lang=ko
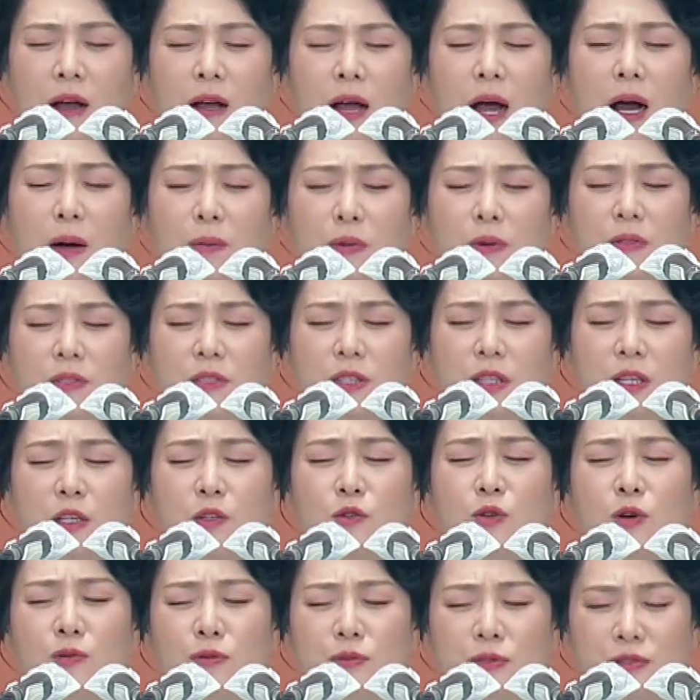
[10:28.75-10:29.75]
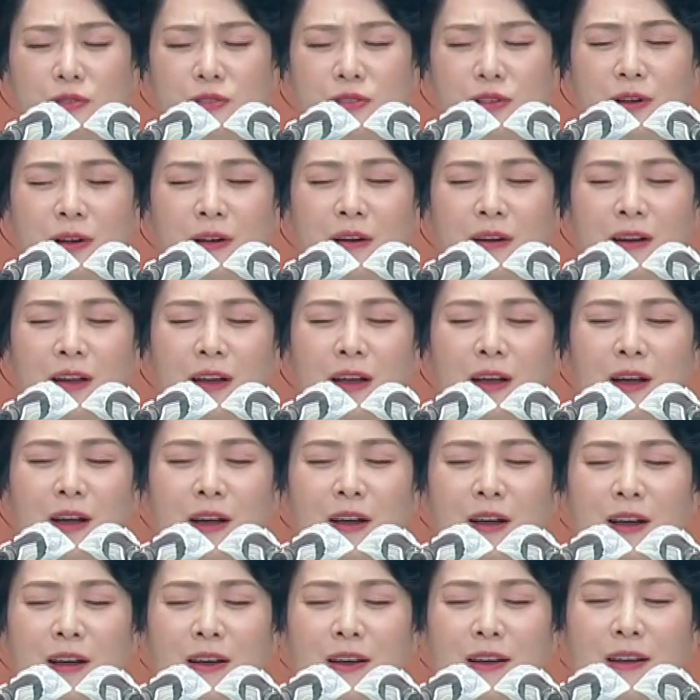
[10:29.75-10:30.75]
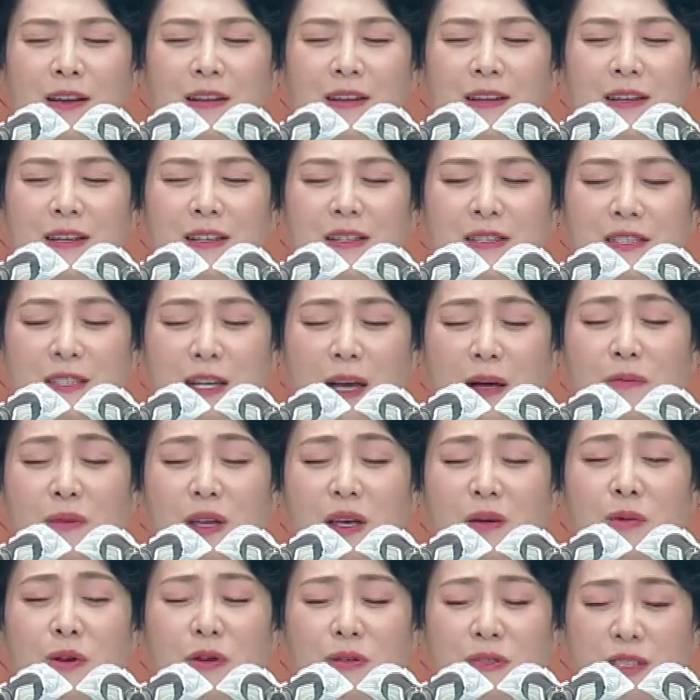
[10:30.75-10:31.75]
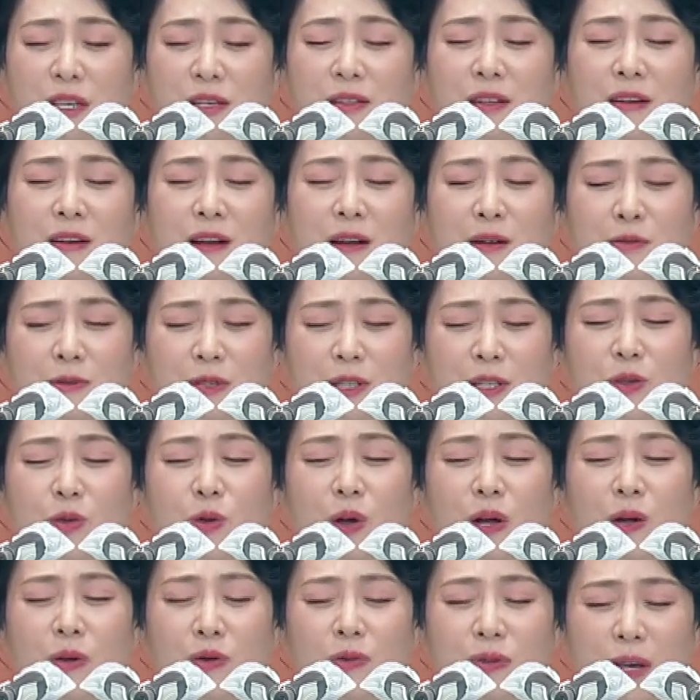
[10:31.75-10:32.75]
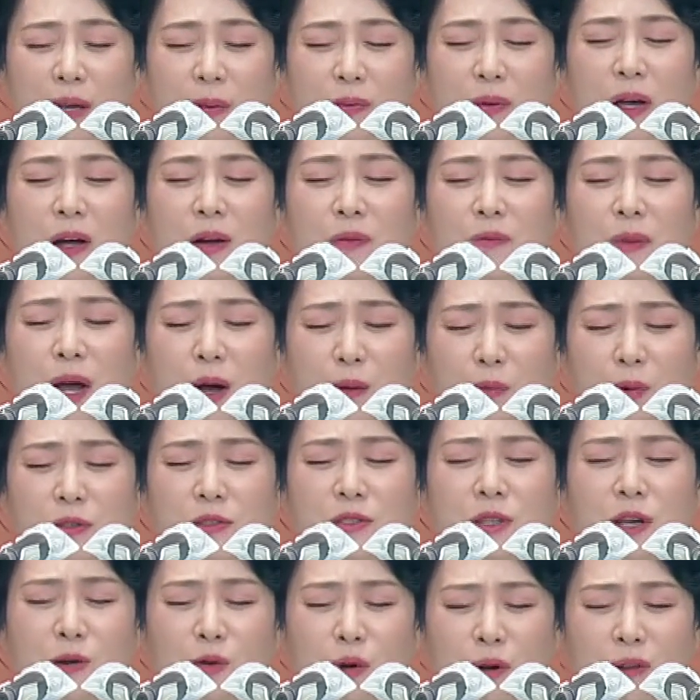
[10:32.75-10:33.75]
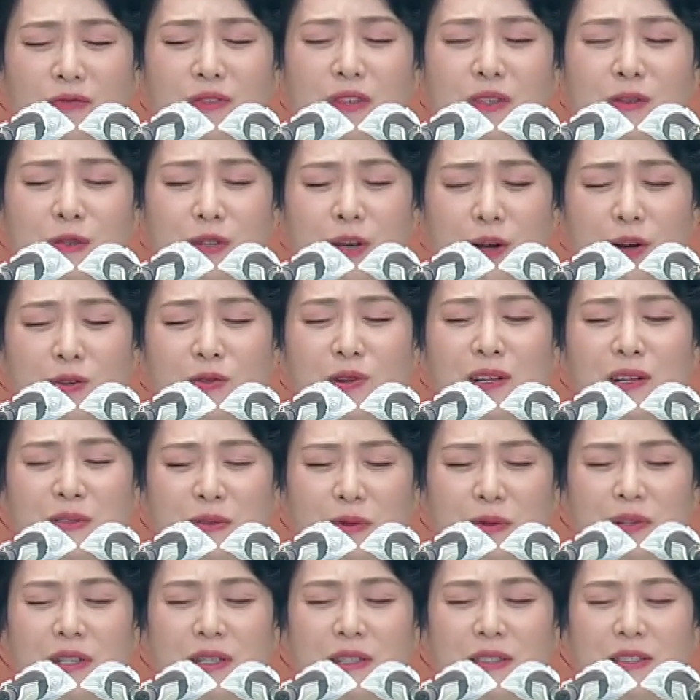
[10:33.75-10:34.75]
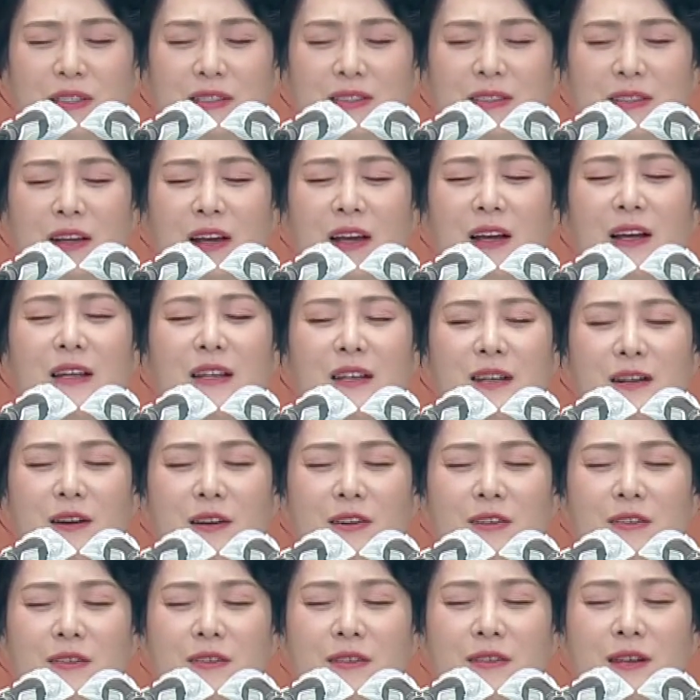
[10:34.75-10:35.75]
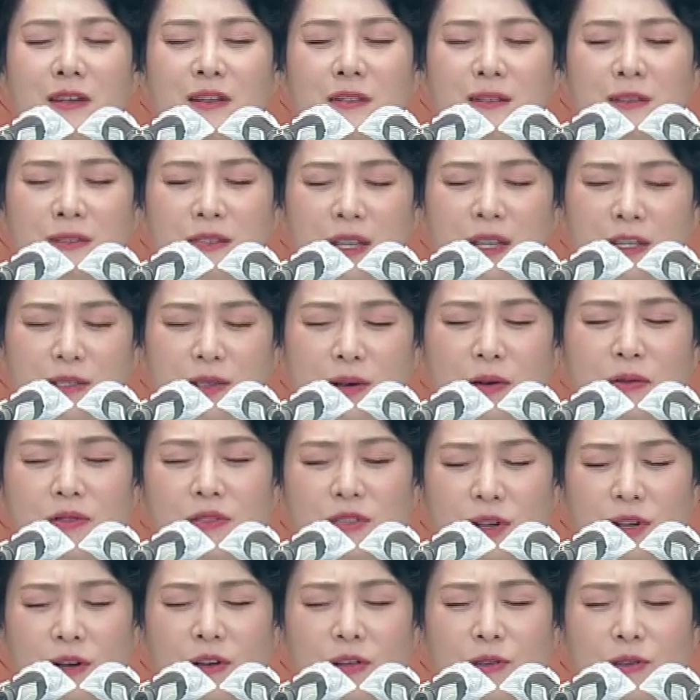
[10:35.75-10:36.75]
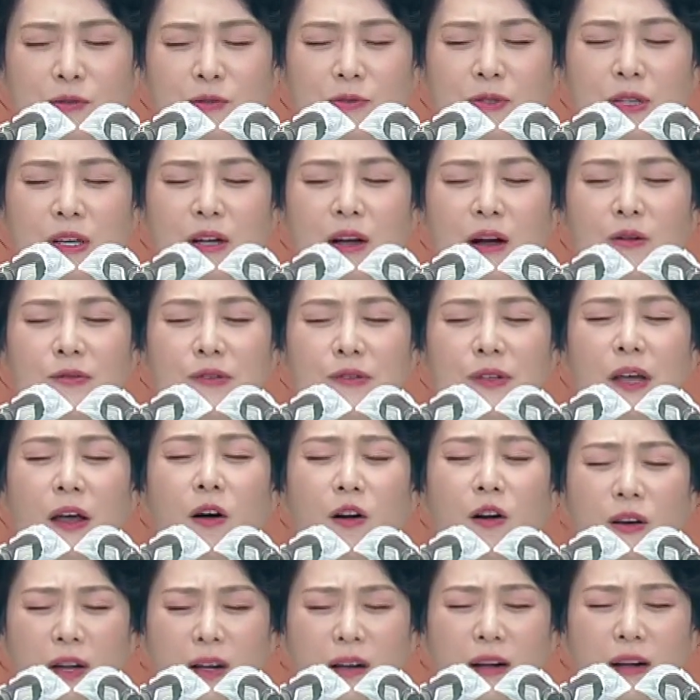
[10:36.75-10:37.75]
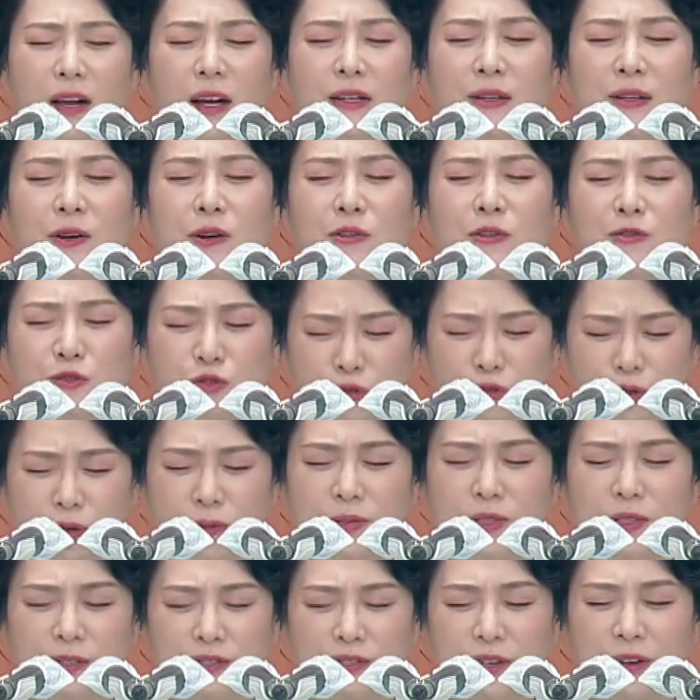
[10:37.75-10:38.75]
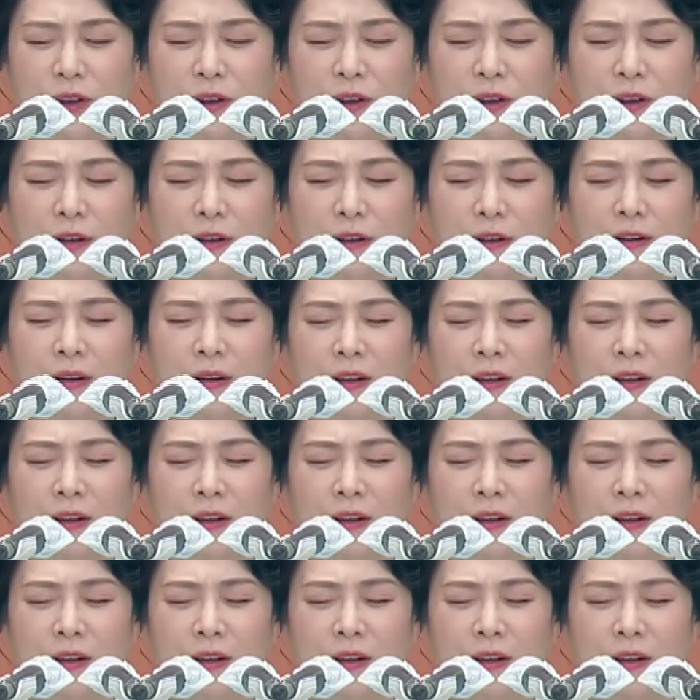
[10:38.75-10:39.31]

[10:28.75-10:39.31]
아버지 이루옵소서. 이제 함께 모여 찬양하고 기도하고 예배하며 아버지의 권능으로 영광 돌리는 이런 새 성전 우리 가운데 허락하여 주옵소서.